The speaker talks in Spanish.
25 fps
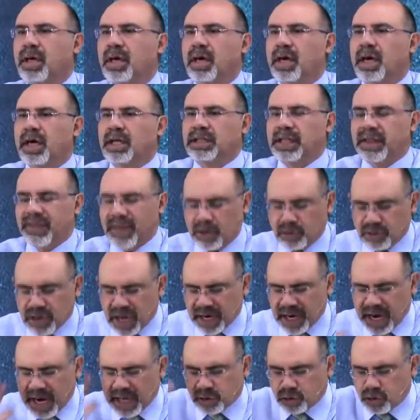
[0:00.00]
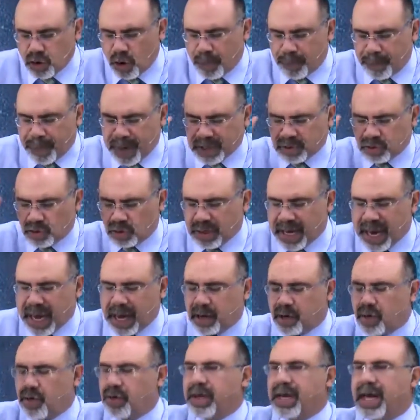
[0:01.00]
y tener una relación personal
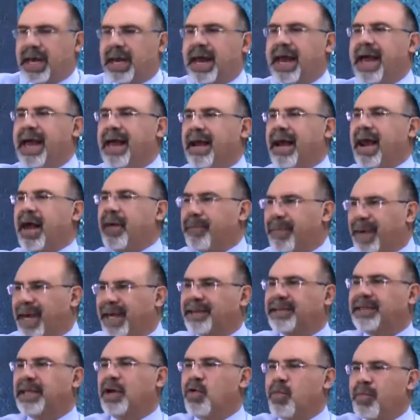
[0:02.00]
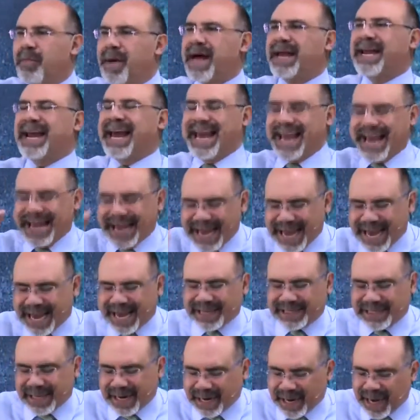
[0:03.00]
con Él? La mente humana genera
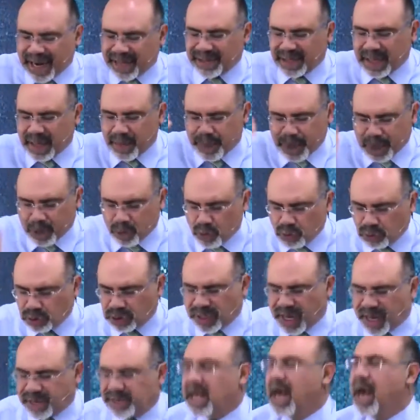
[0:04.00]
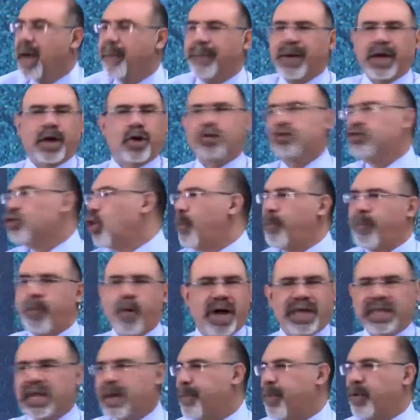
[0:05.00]
esa clase de preguntas, pero no
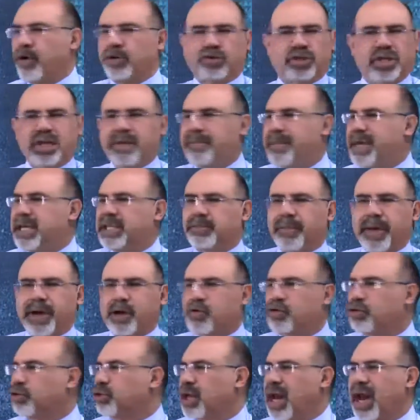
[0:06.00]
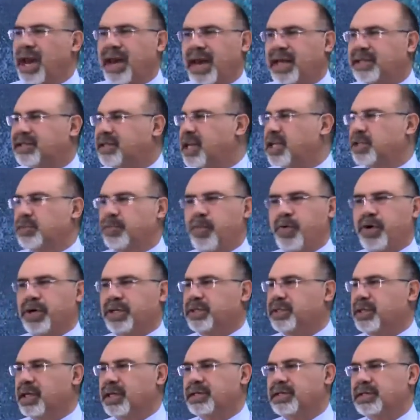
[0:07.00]
puede por sí misma encontrar las
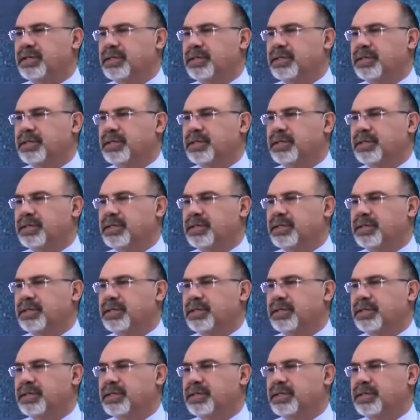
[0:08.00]
respuestas.